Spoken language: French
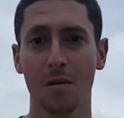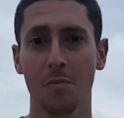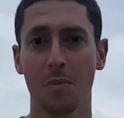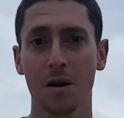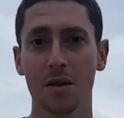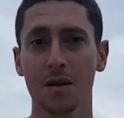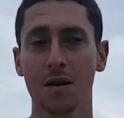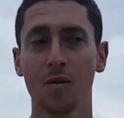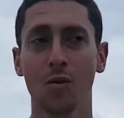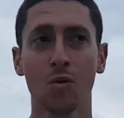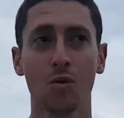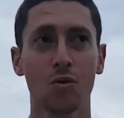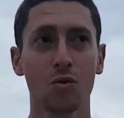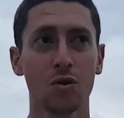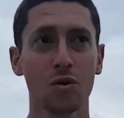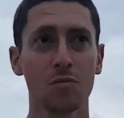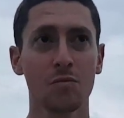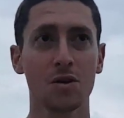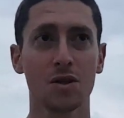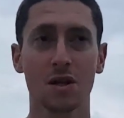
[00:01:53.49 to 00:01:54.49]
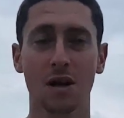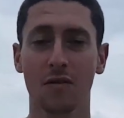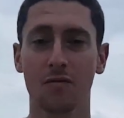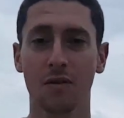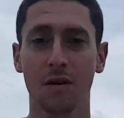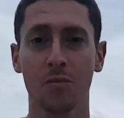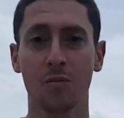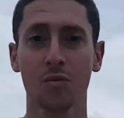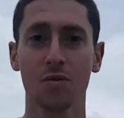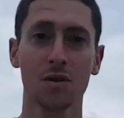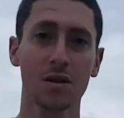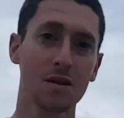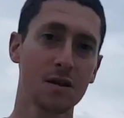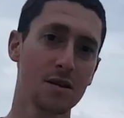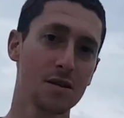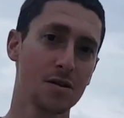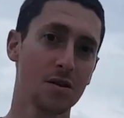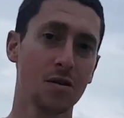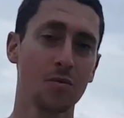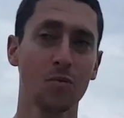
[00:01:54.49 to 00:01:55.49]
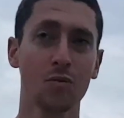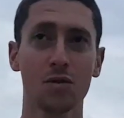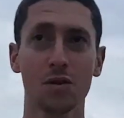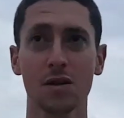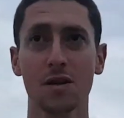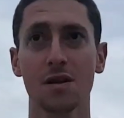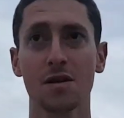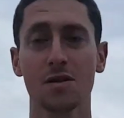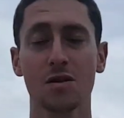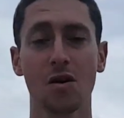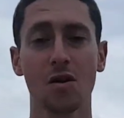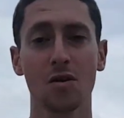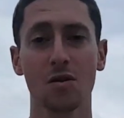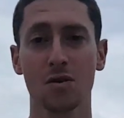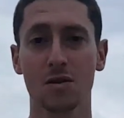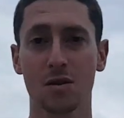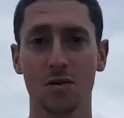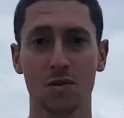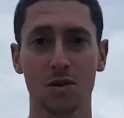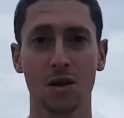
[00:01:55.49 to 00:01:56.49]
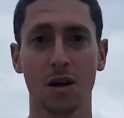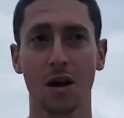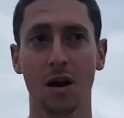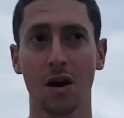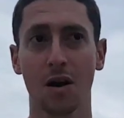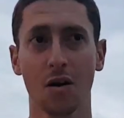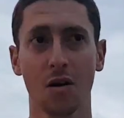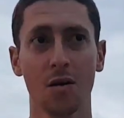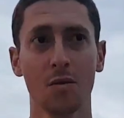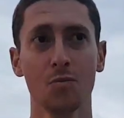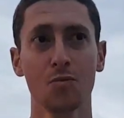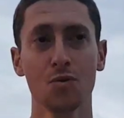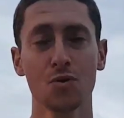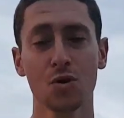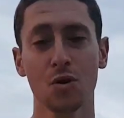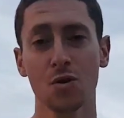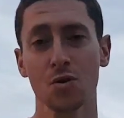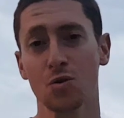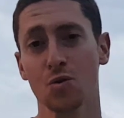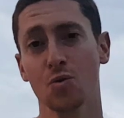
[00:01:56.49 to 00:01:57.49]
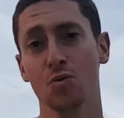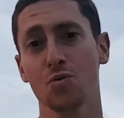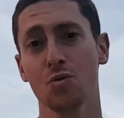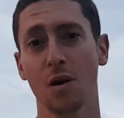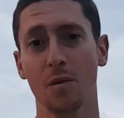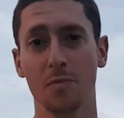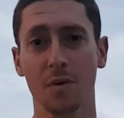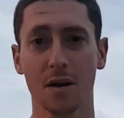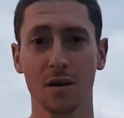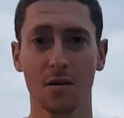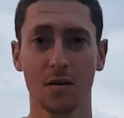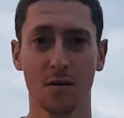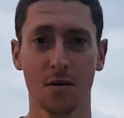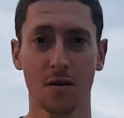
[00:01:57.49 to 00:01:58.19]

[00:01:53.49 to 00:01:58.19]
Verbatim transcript: Pas de long cône, mais chaque fois montée descente, montée descente. Et ce sera quand même amusant, surtout après